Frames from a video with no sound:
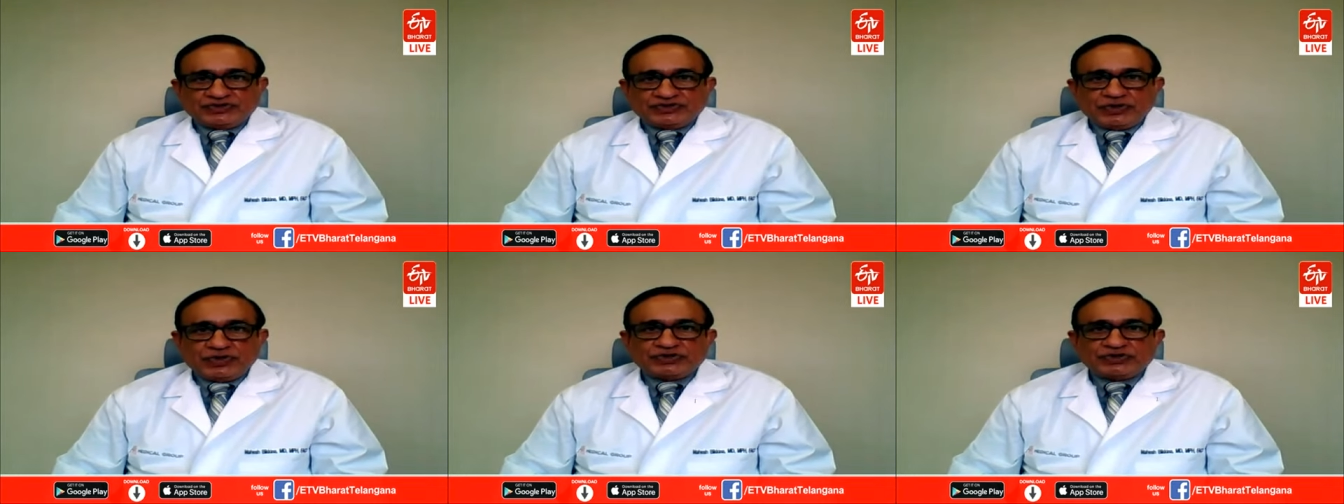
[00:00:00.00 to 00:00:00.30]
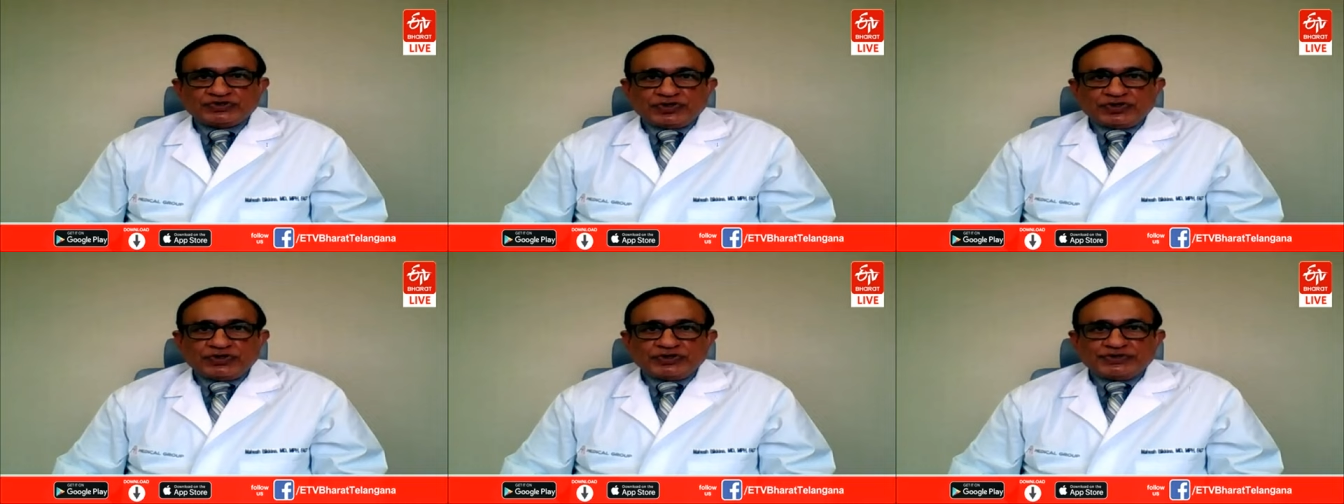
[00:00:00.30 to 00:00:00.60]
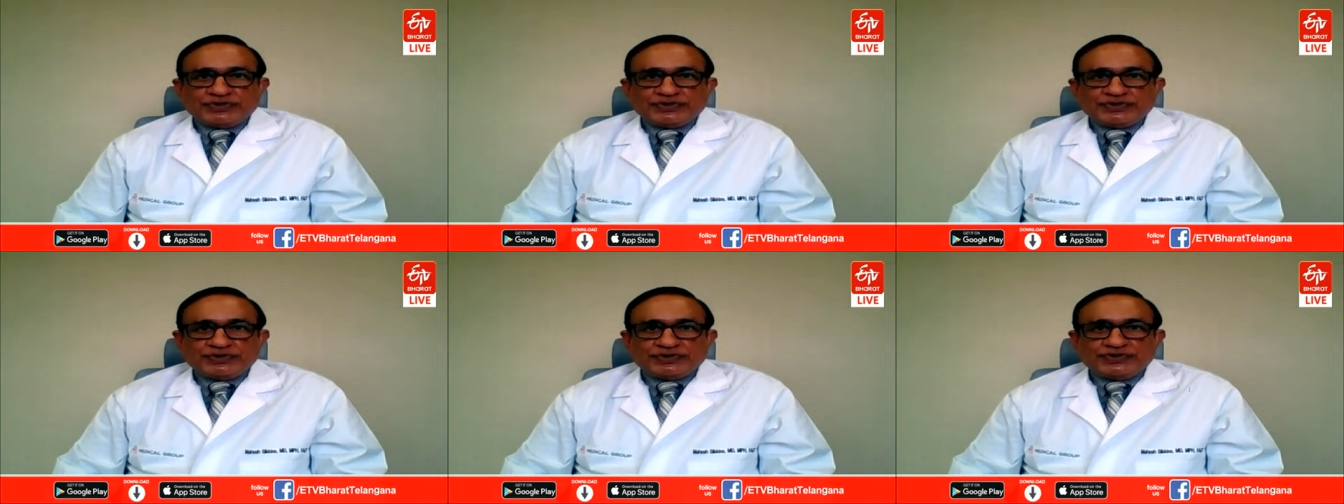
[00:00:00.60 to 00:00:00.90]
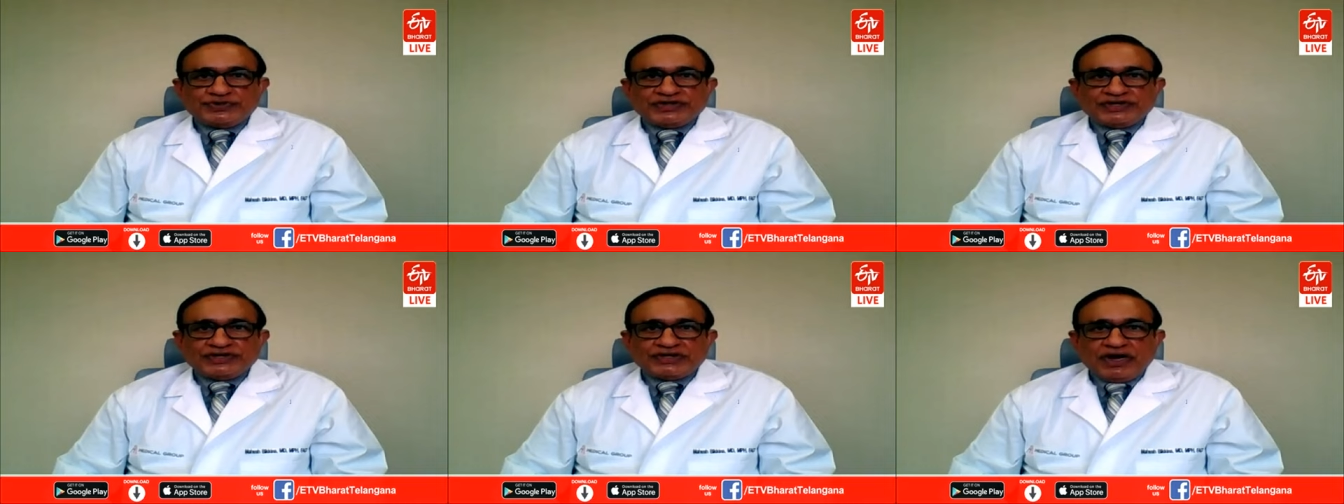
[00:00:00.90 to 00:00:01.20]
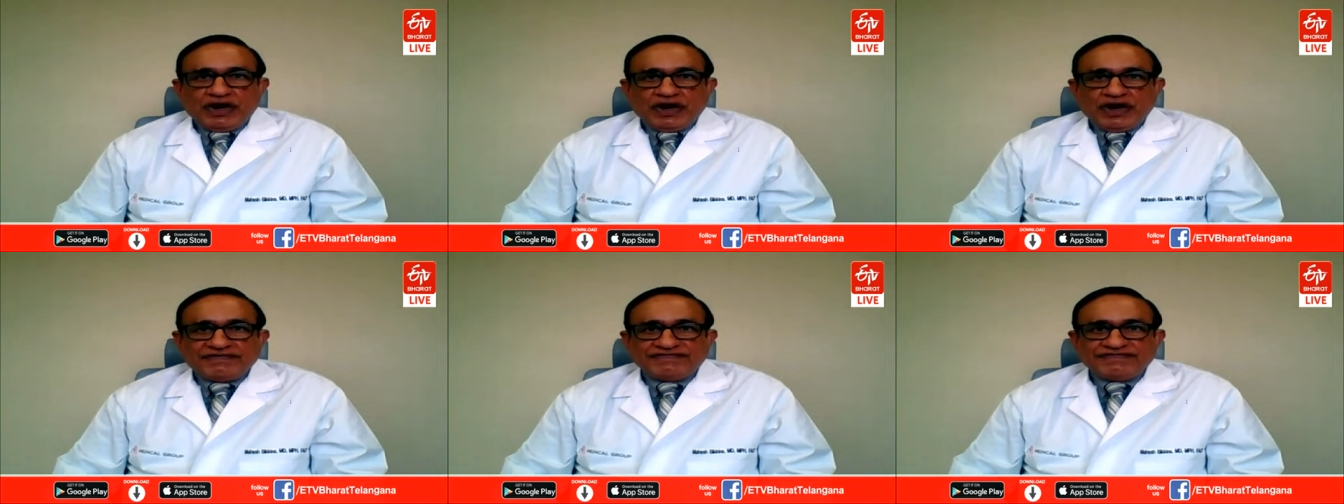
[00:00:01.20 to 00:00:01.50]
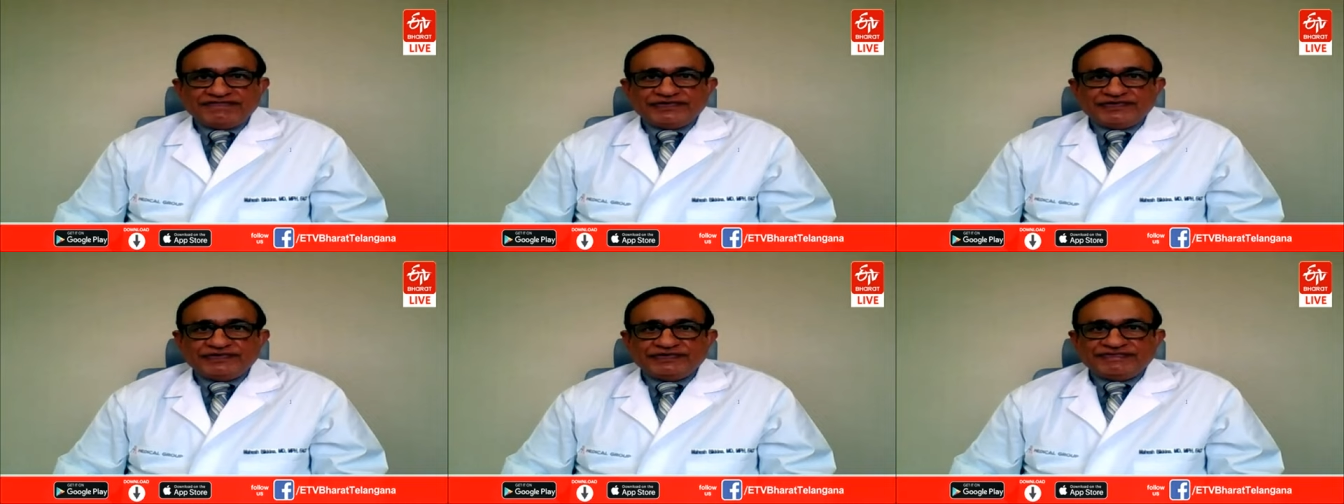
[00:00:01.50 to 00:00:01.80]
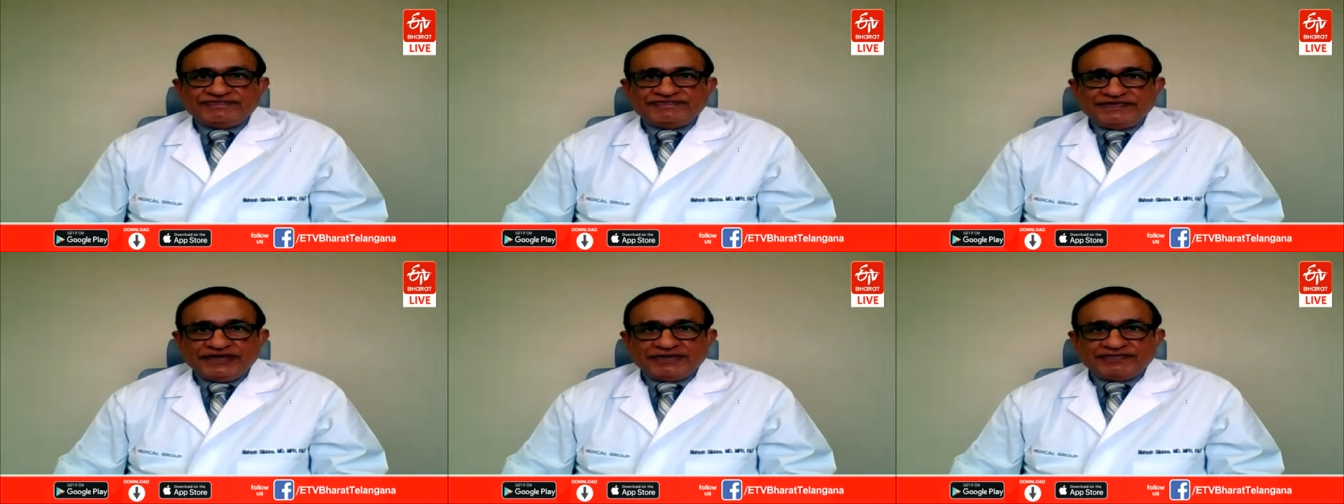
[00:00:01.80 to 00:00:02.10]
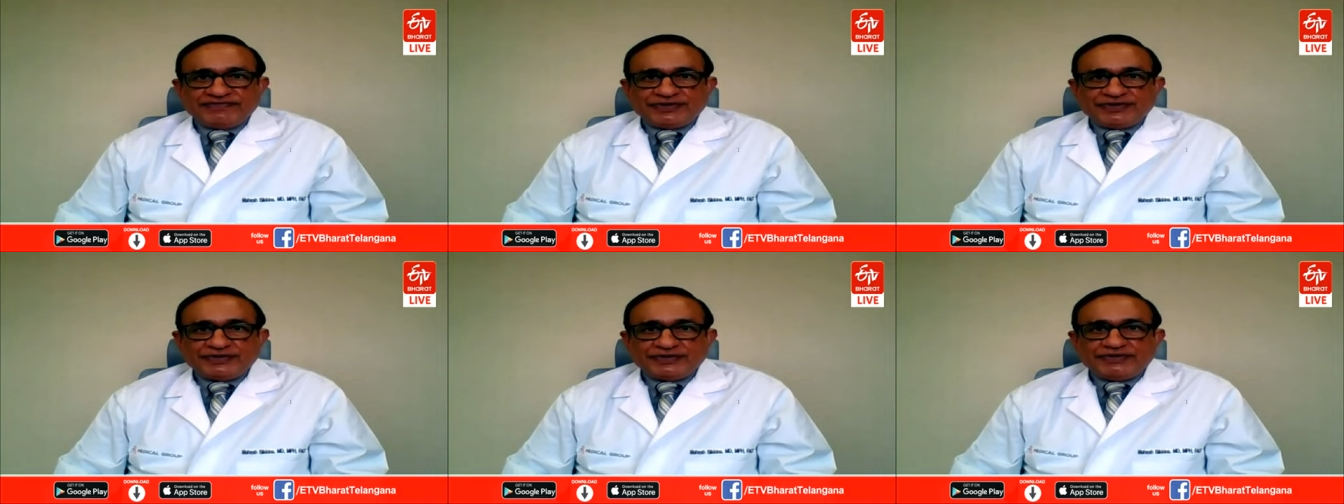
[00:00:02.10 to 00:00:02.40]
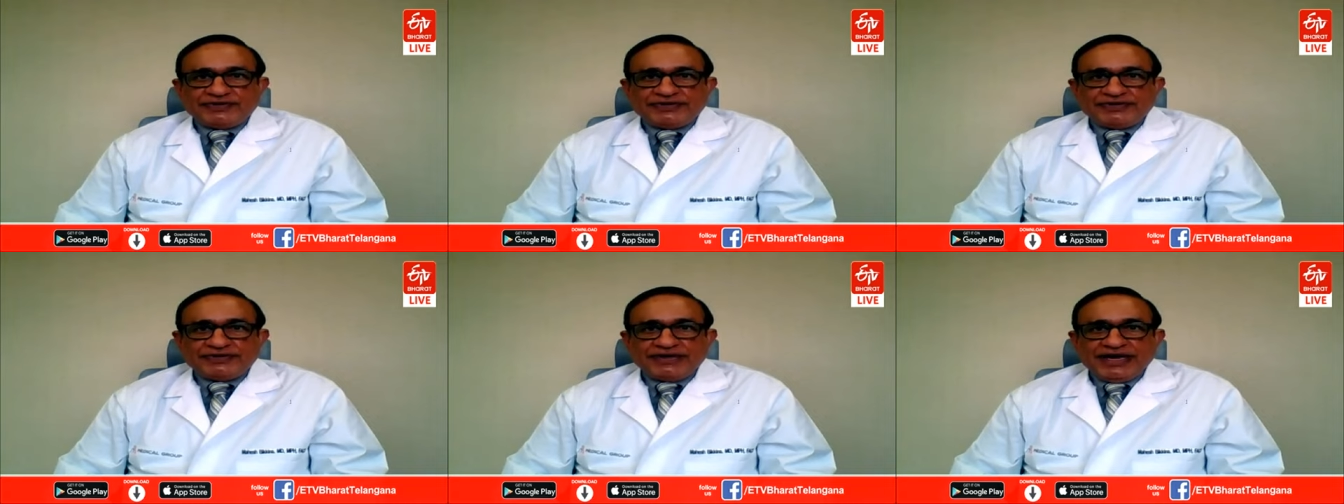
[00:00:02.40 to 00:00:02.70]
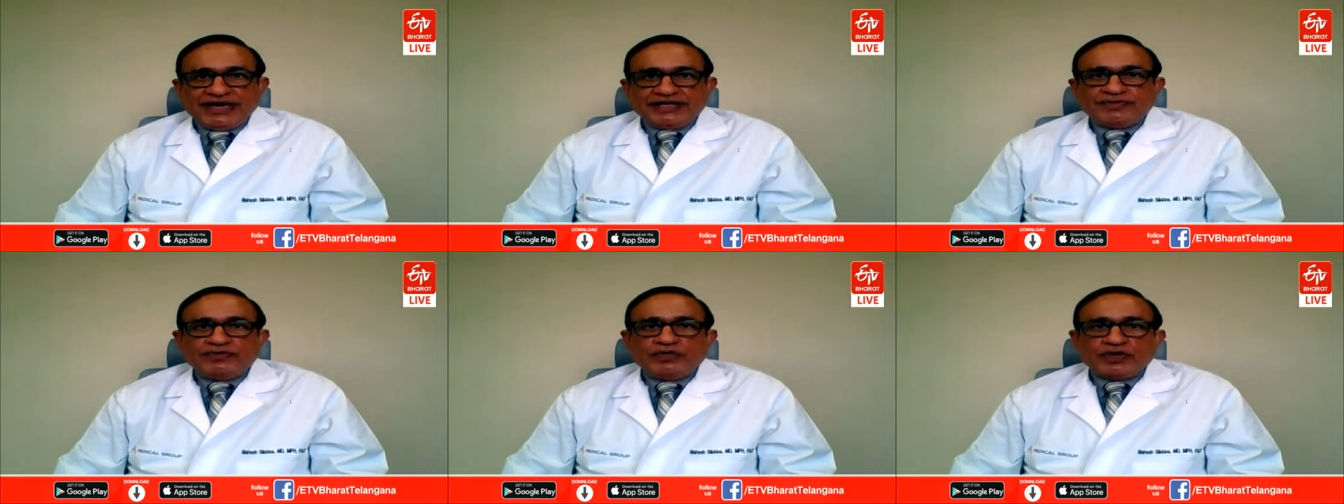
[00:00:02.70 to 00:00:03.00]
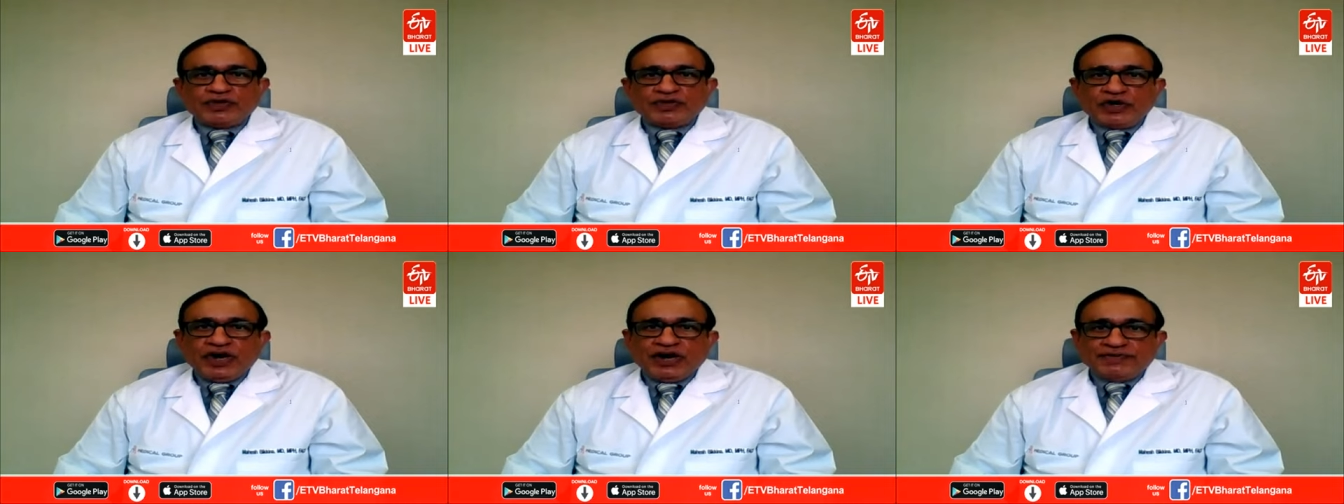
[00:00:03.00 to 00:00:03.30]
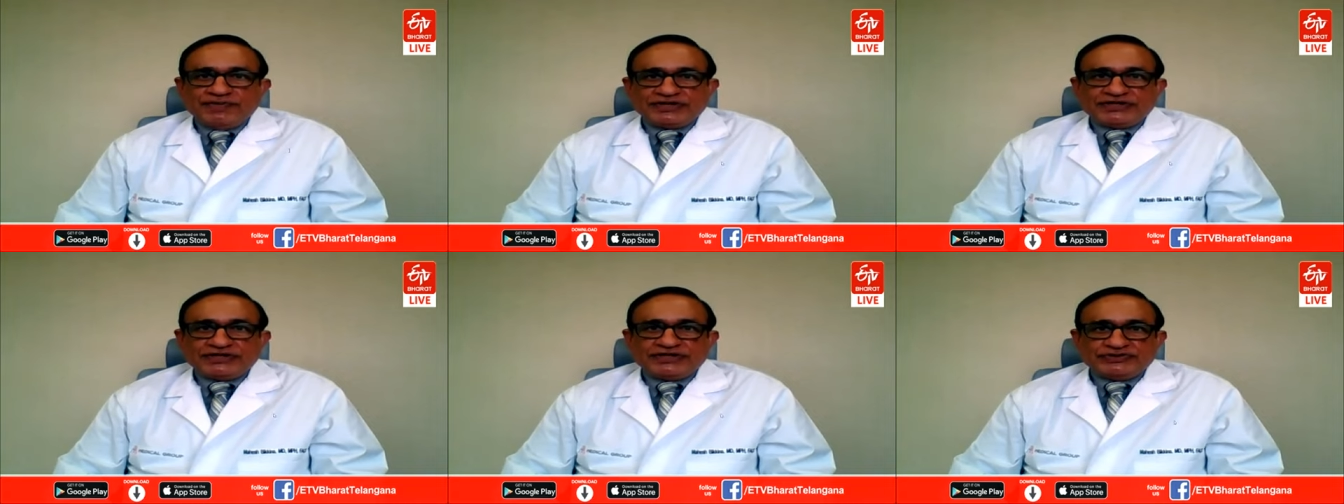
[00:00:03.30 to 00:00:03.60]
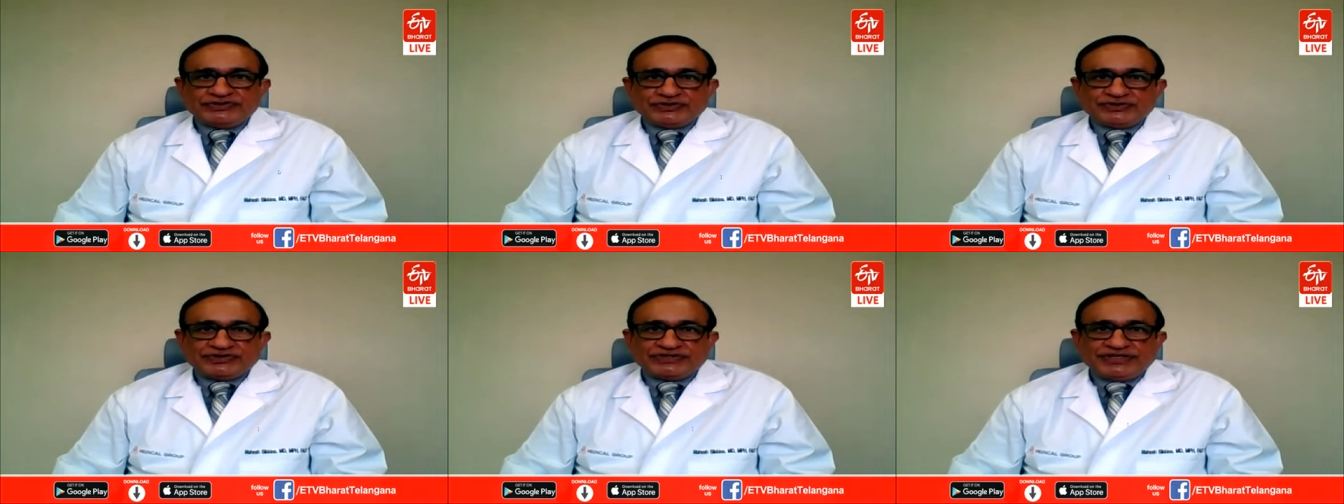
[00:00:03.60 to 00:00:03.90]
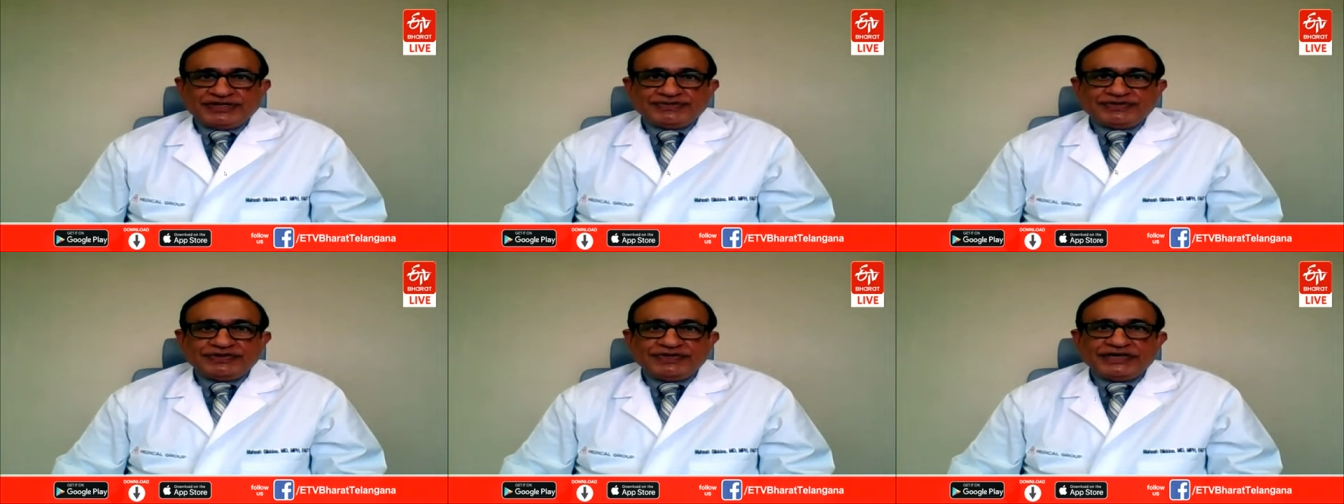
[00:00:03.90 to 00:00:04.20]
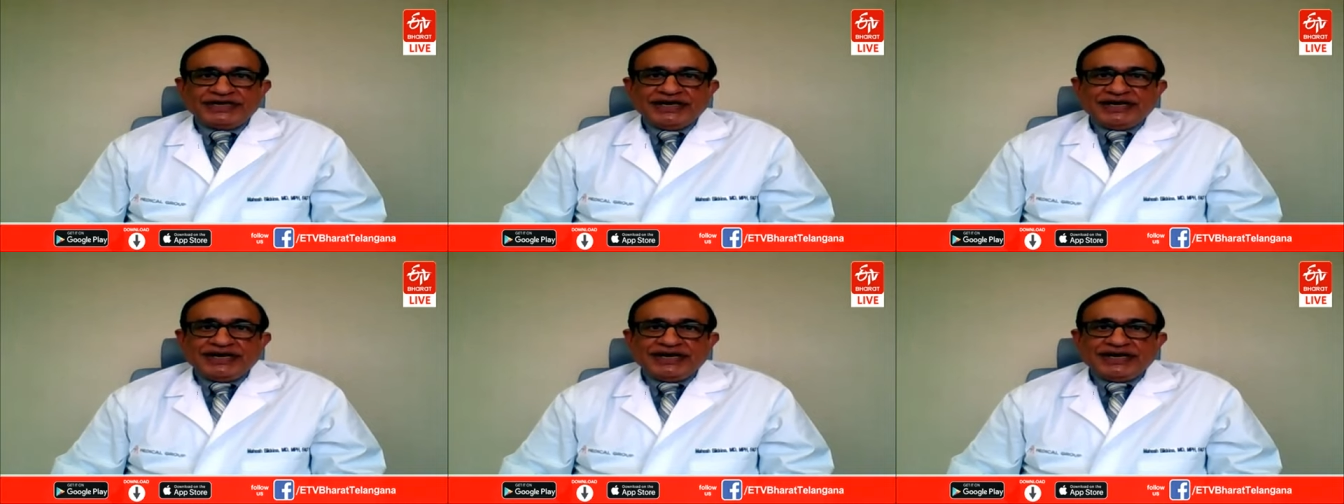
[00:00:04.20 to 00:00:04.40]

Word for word: స్టోర్ థ్రోట్ కాఫ్ ఫీవరు అవి మోర్ కామన్గా చూస్తాం